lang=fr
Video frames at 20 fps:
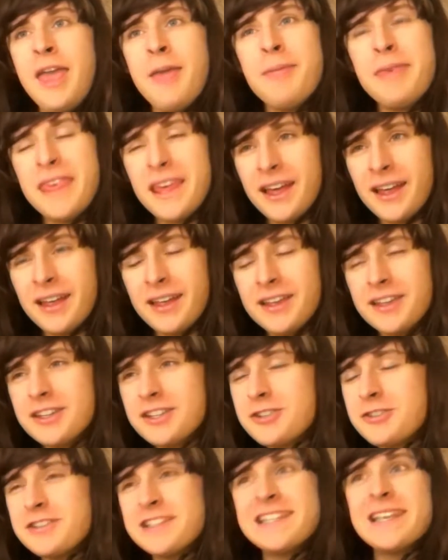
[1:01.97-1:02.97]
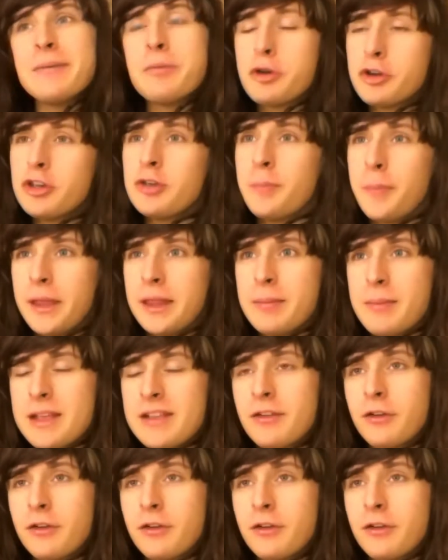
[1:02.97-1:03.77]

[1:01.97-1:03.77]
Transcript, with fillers: bien, je sais m'occuper de mes